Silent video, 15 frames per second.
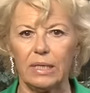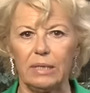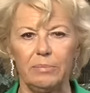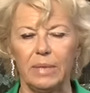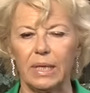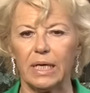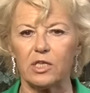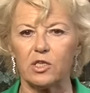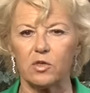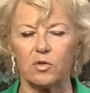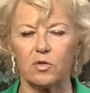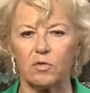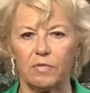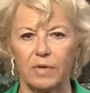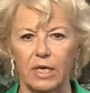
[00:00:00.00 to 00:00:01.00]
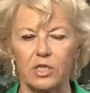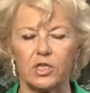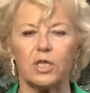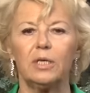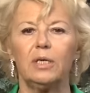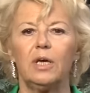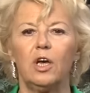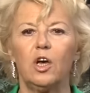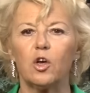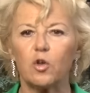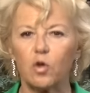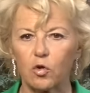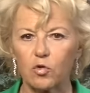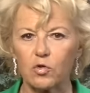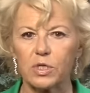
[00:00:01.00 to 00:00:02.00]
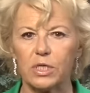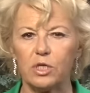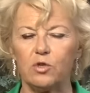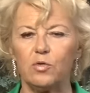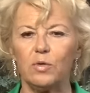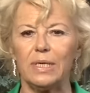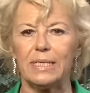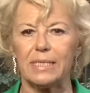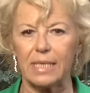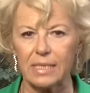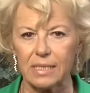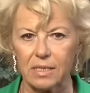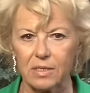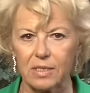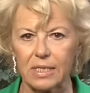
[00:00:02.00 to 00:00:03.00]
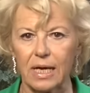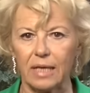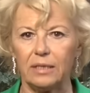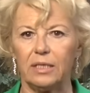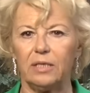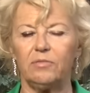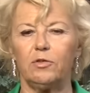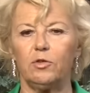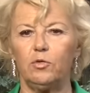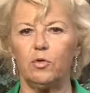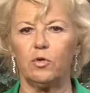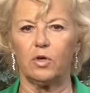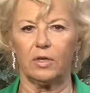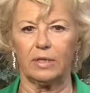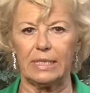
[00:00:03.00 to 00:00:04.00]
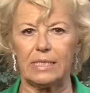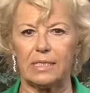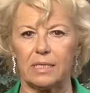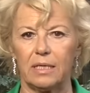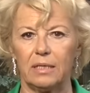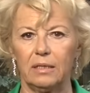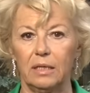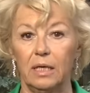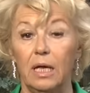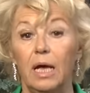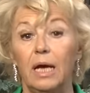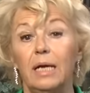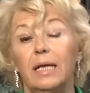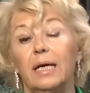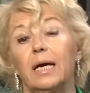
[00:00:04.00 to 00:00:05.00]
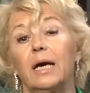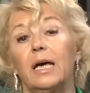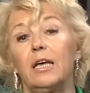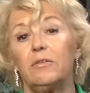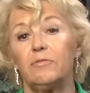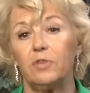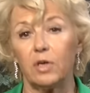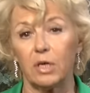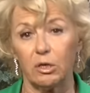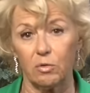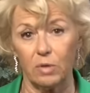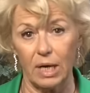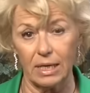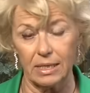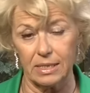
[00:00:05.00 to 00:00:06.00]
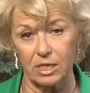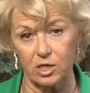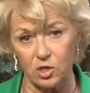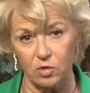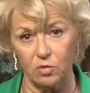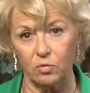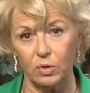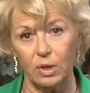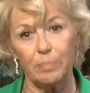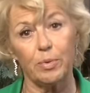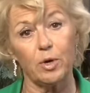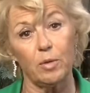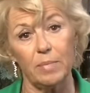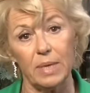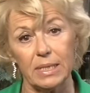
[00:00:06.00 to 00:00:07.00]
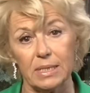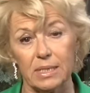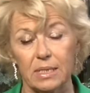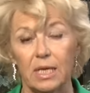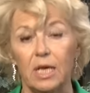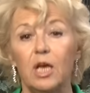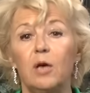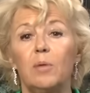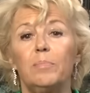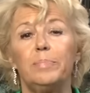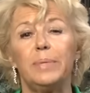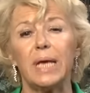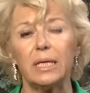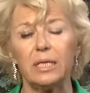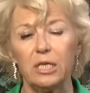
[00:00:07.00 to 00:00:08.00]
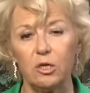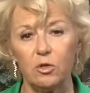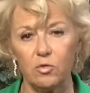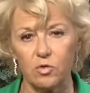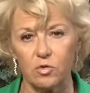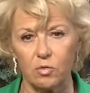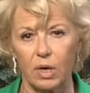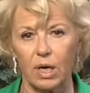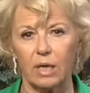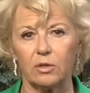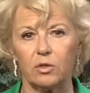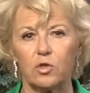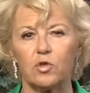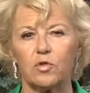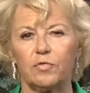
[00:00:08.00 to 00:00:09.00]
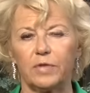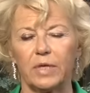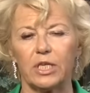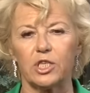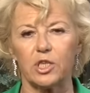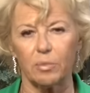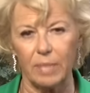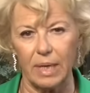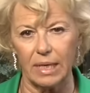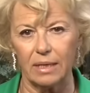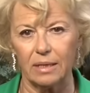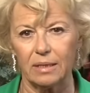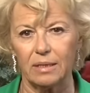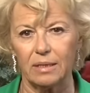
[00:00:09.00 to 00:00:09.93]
l'immigration sauvage que constituent les aides sociales dévolues aux clandestins, les rêves de régularisation ou les promesses bien illusoires de sauvetage en mer.